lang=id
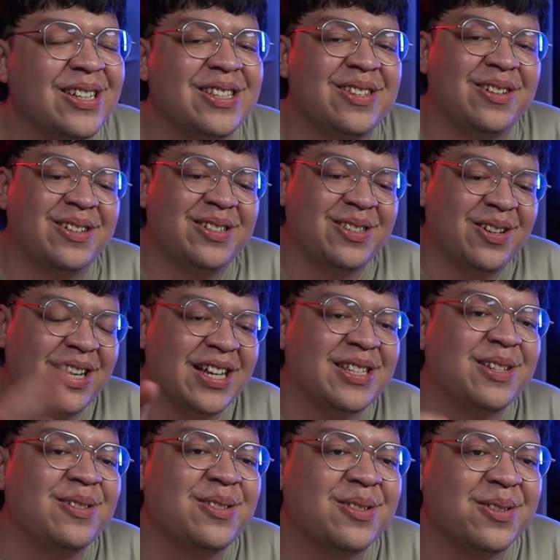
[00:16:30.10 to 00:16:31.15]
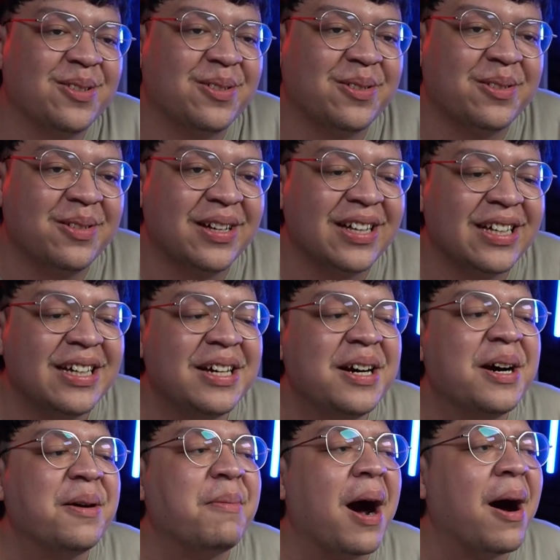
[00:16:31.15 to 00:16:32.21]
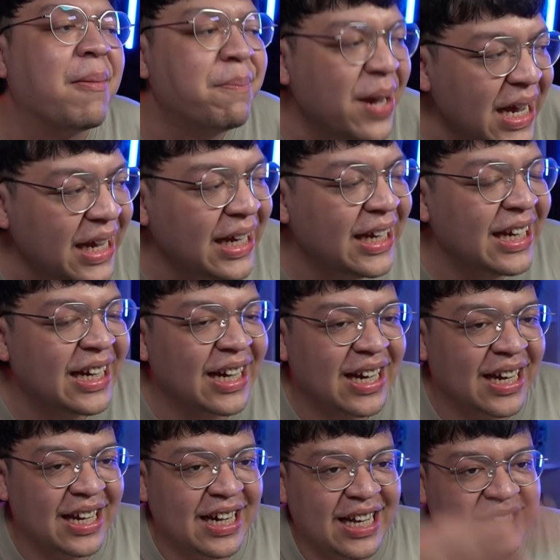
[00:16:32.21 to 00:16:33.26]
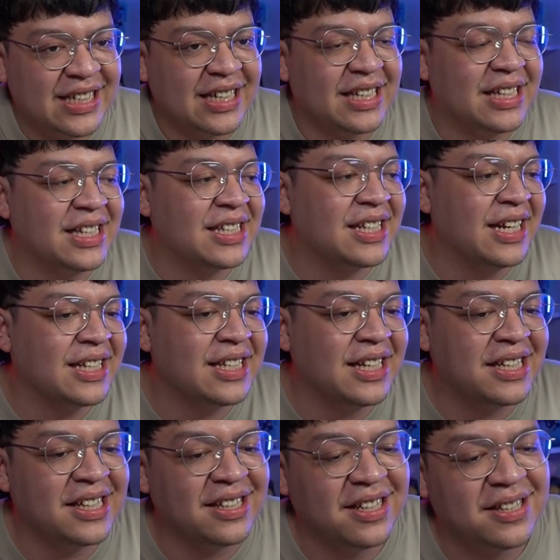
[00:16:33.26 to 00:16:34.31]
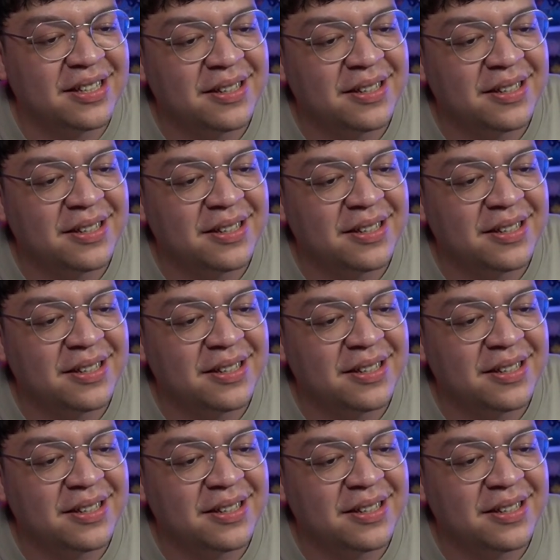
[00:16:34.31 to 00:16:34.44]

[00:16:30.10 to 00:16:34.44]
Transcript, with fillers: sorry sorry guys si lucu tuh Abi. Next, next, next, next, next.